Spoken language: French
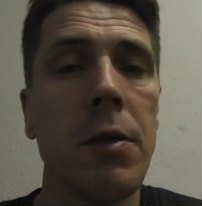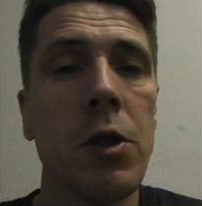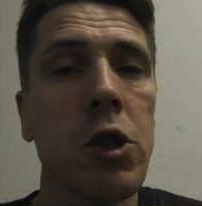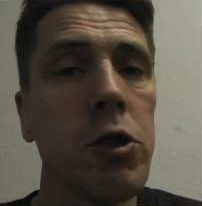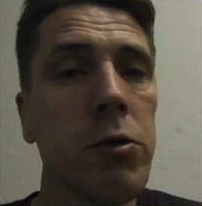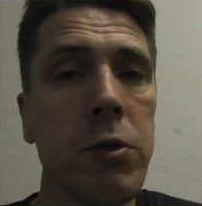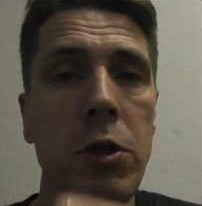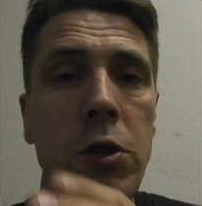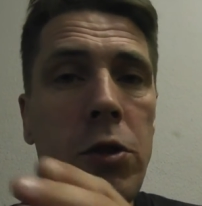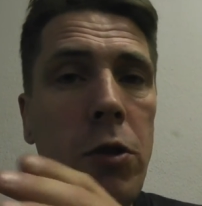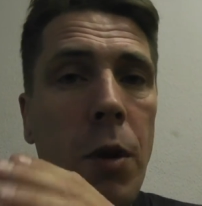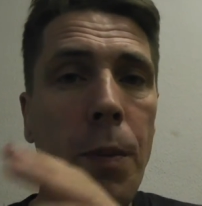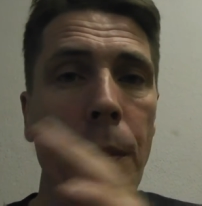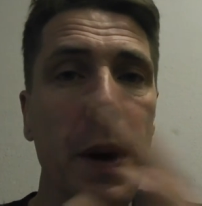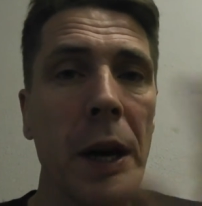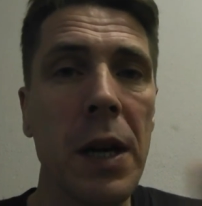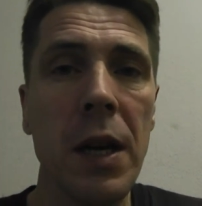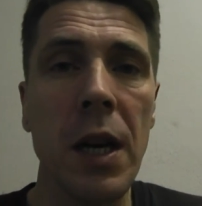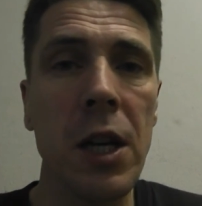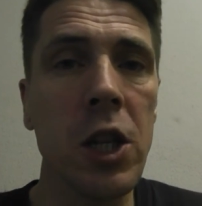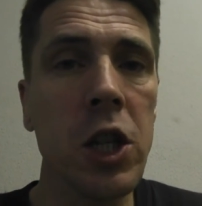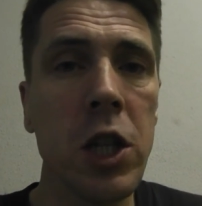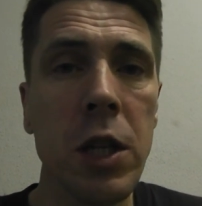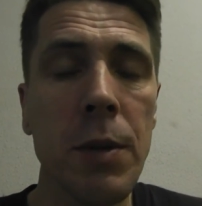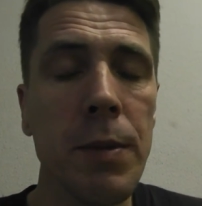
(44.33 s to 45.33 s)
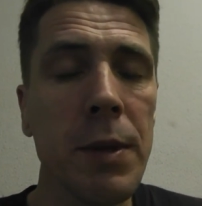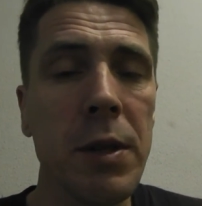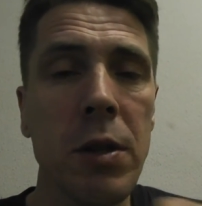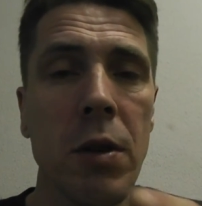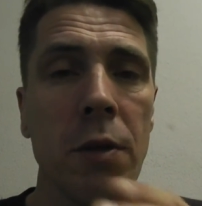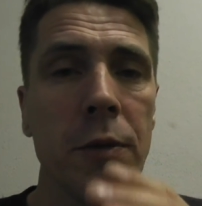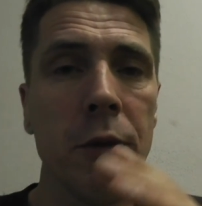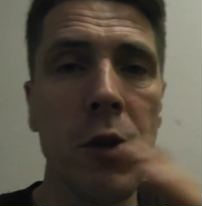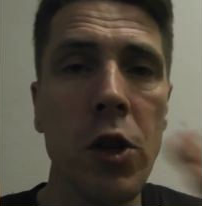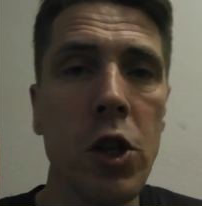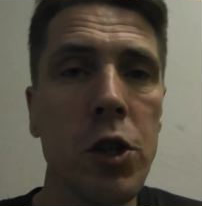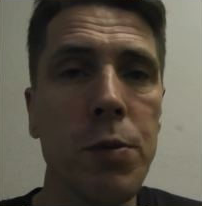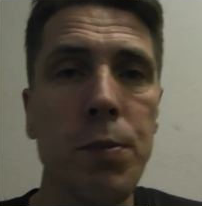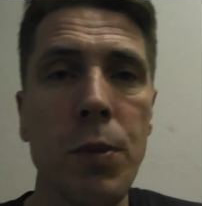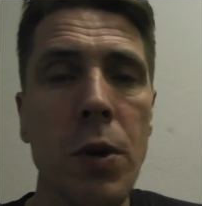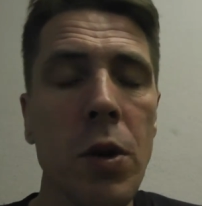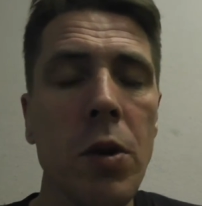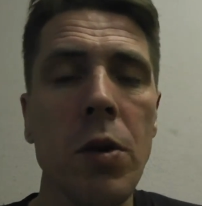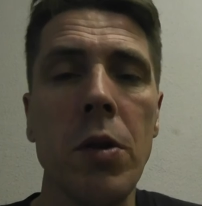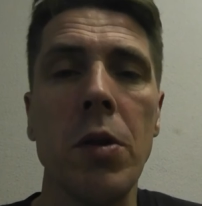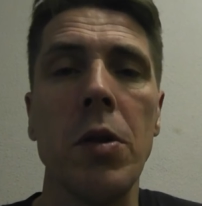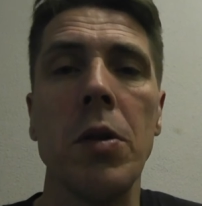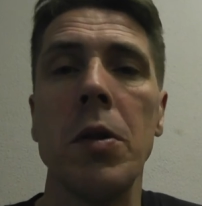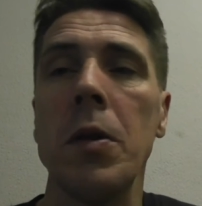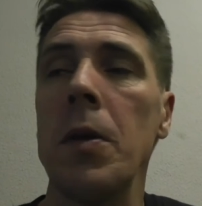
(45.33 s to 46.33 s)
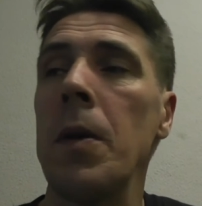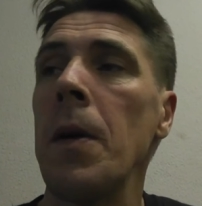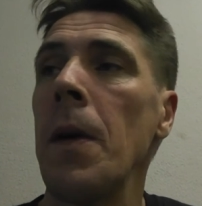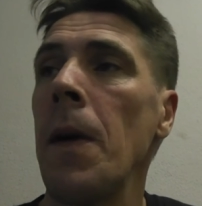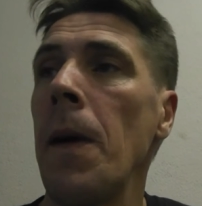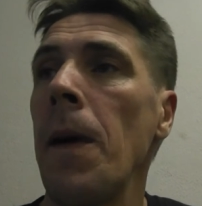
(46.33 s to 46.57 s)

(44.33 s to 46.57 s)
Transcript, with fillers: Je ne vais pas le cacher parce que franchement, euh,